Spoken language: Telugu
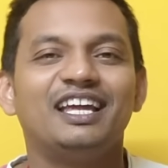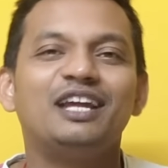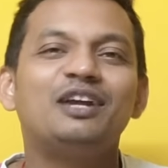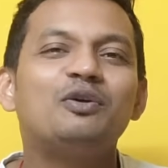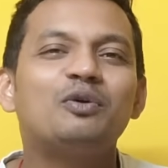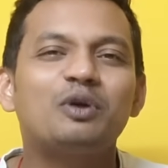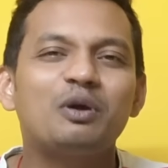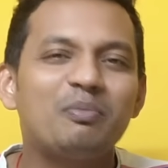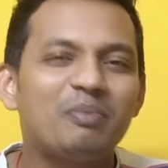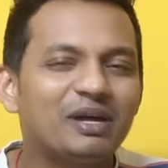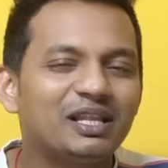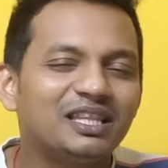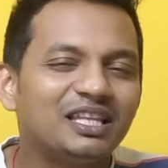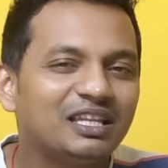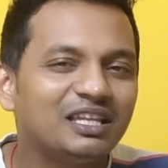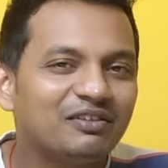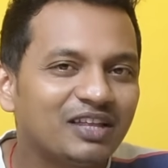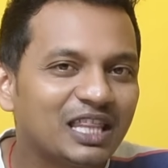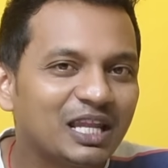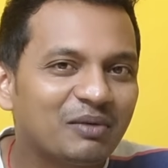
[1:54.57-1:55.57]
ఇంకొక
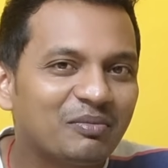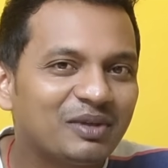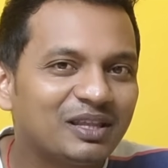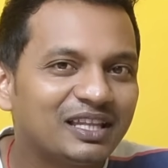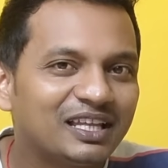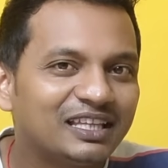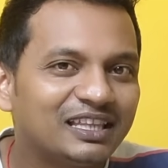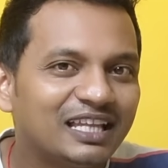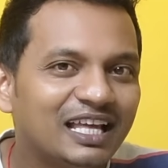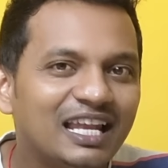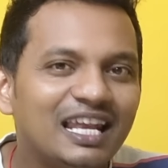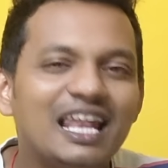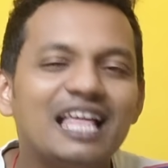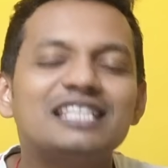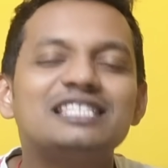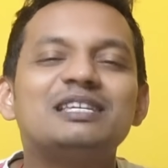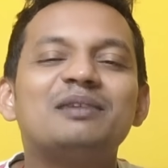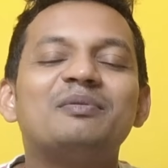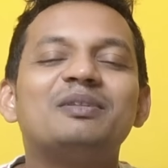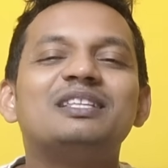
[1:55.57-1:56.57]
పద్దెనిమిది వందల మంది అయితే
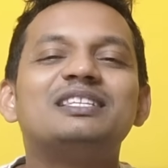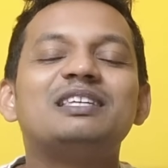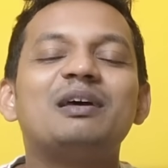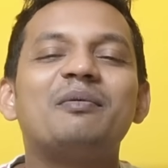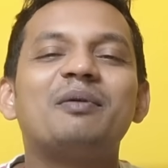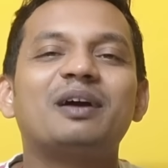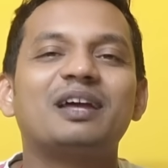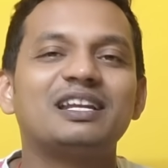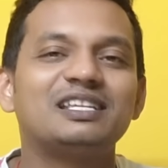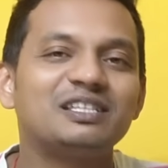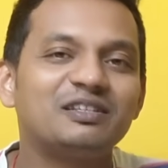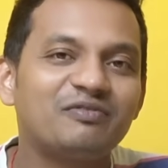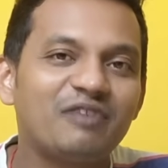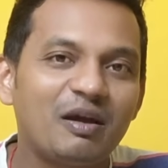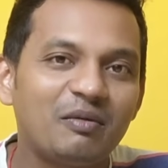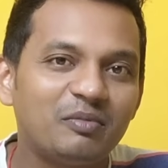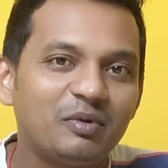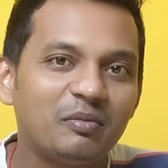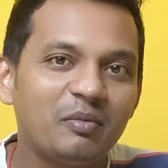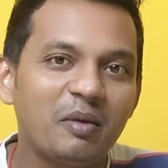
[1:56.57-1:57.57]
లక్ష మంది సబకరైజర్
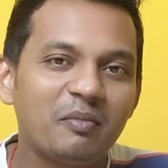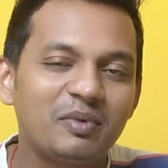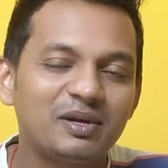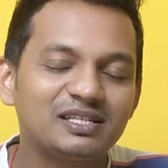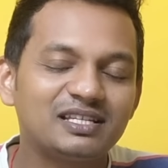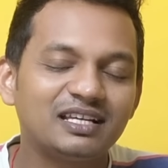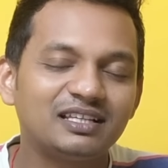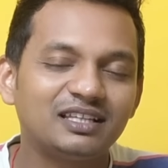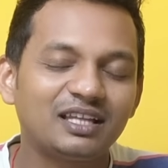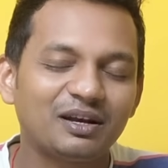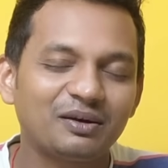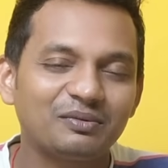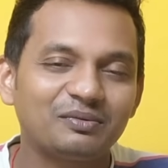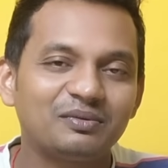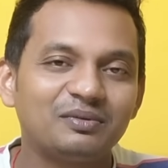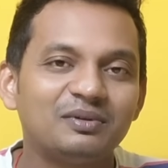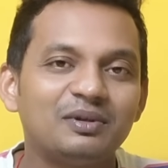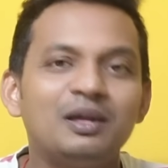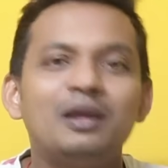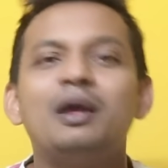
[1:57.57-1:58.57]
ఫ్యామిలీ మెంబర్స్ అవుతారు
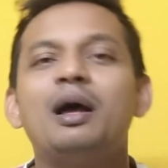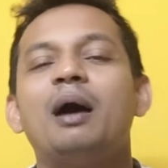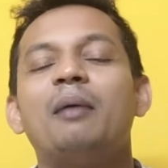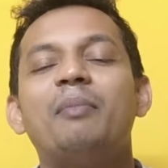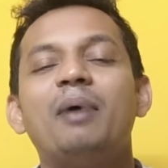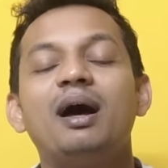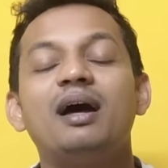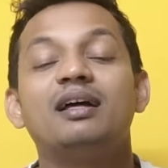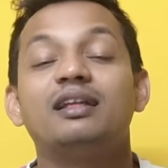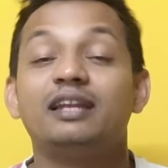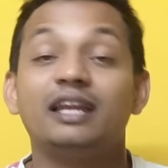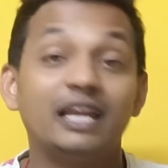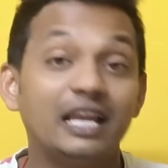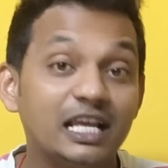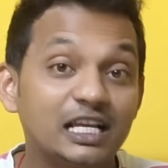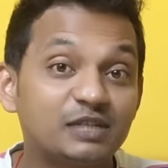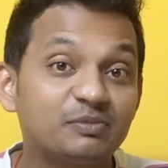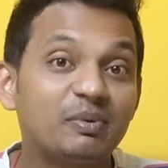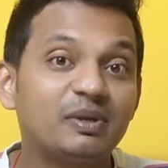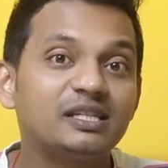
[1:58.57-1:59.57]
అబ్బా నేను
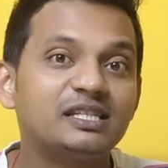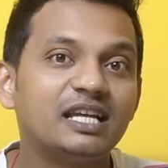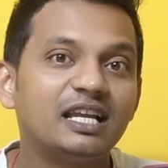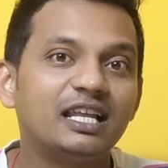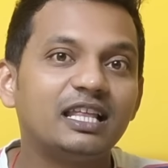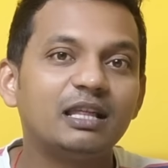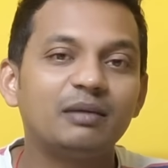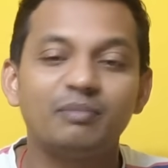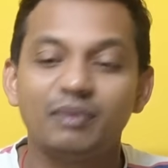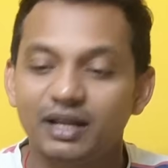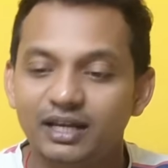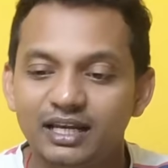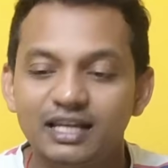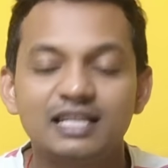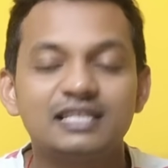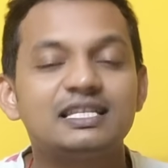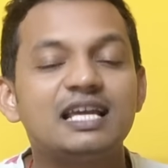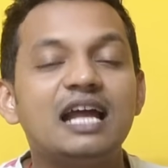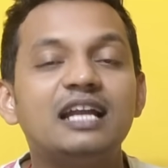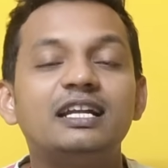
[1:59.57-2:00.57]
ఎక్స్పెక్ట్ చేయలేదబ్బా
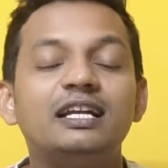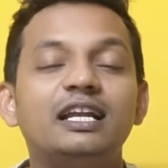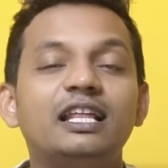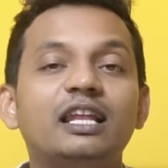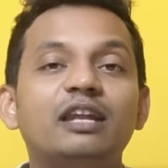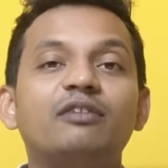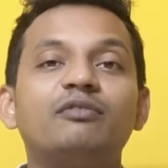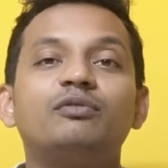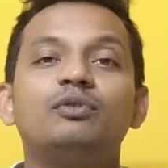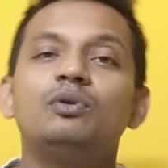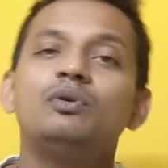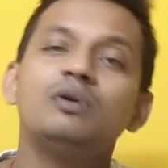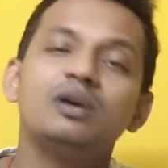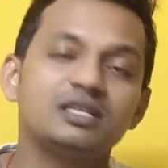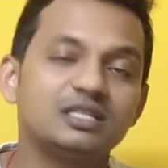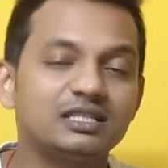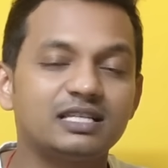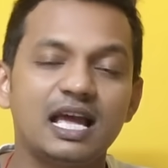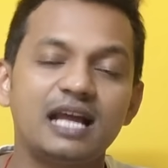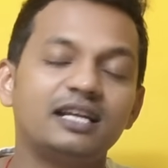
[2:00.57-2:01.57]
నిన్న సాటర్డే రివ్యూ
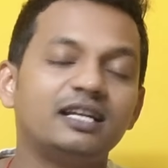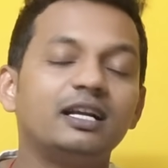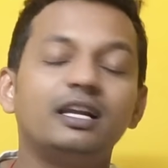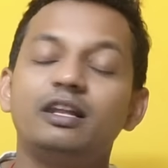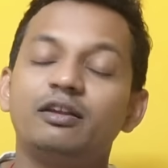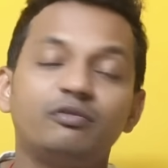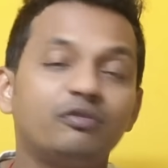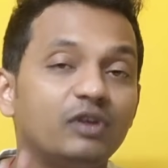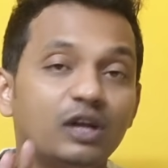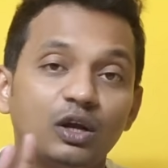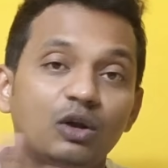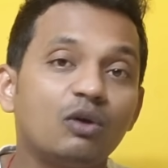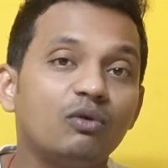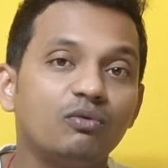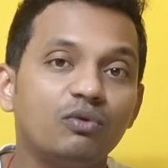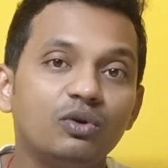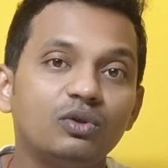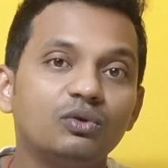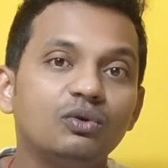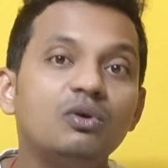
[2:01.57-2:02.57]
అసలు సాటర్డే రివ్యూ ఎక్కువ
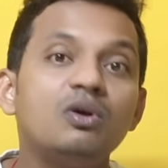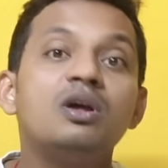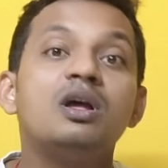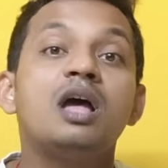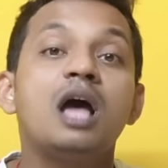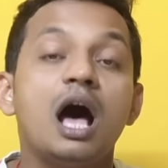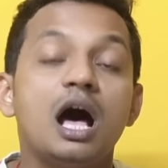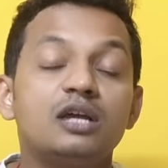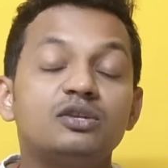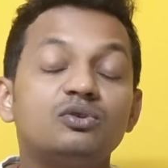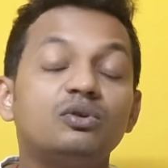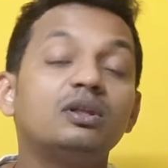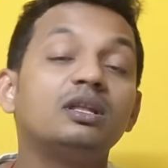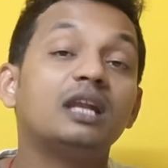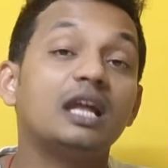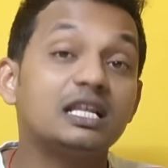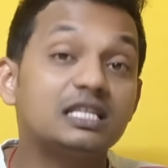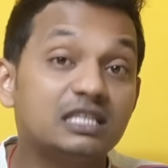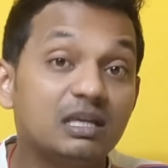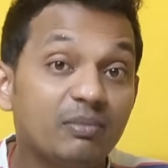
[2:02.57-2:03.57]
పోదు అసలు
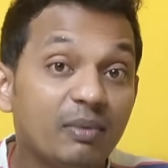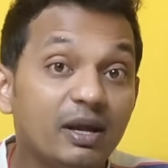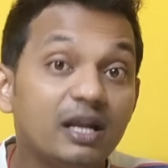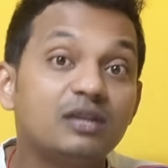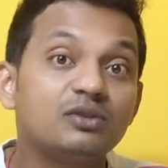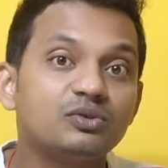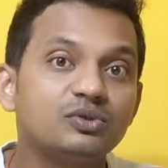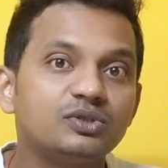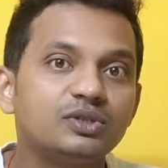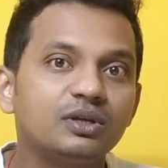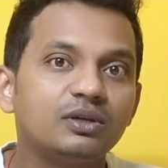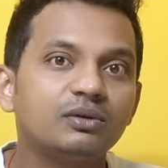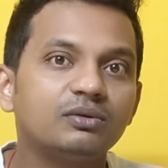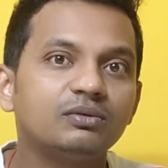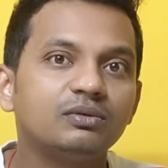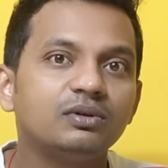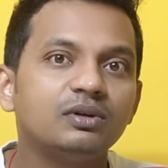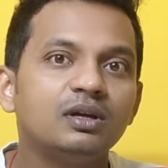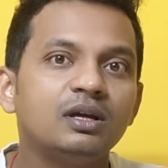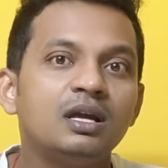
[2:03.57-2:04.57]
లక్ష పైన చూసిరు
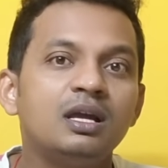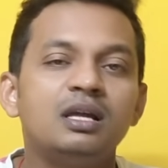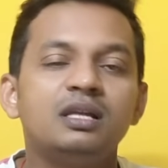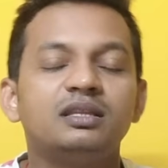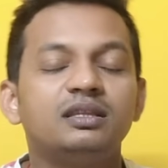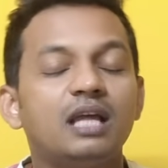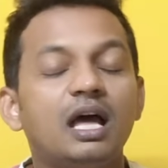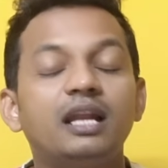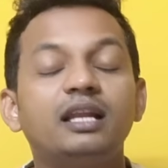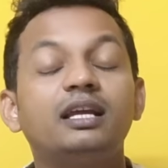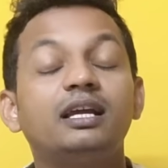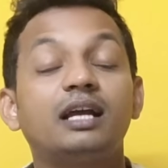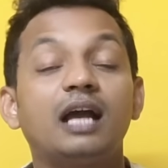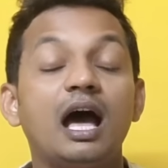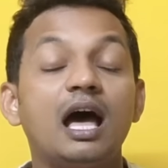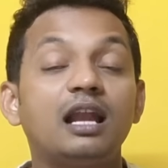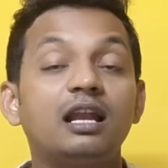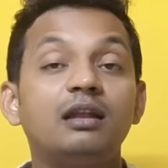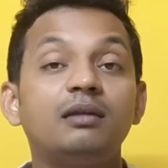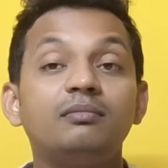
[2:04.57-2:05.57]
దానికి
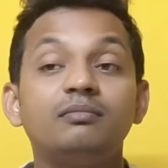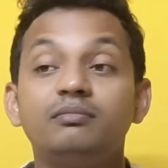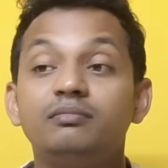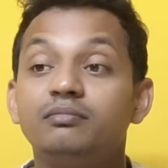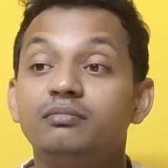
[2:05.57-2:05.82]
కారణం